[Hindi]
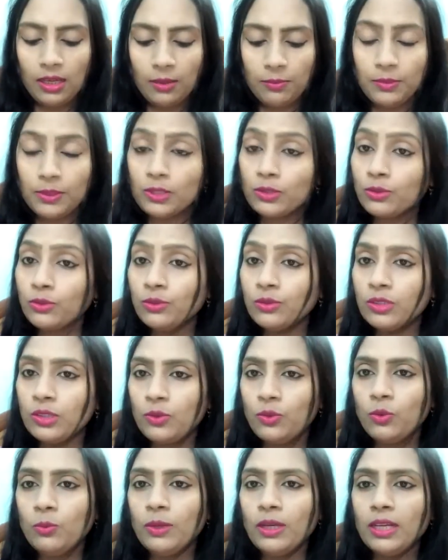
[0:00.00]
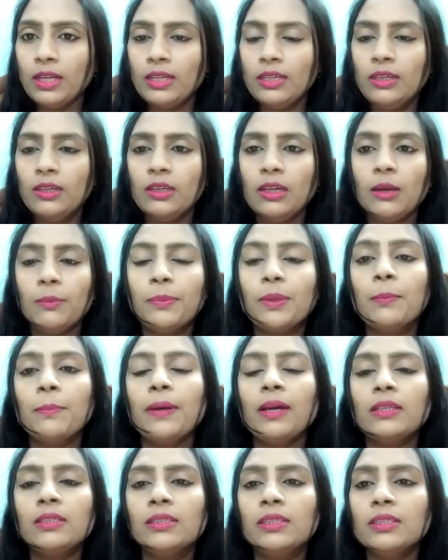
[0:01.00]
आप इसको ज़रूर बनाइए आपके
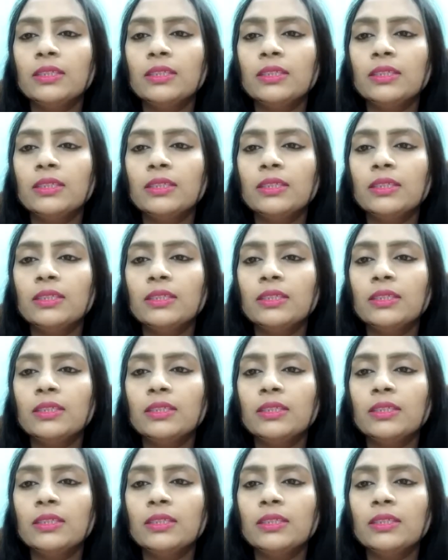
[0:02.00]
पास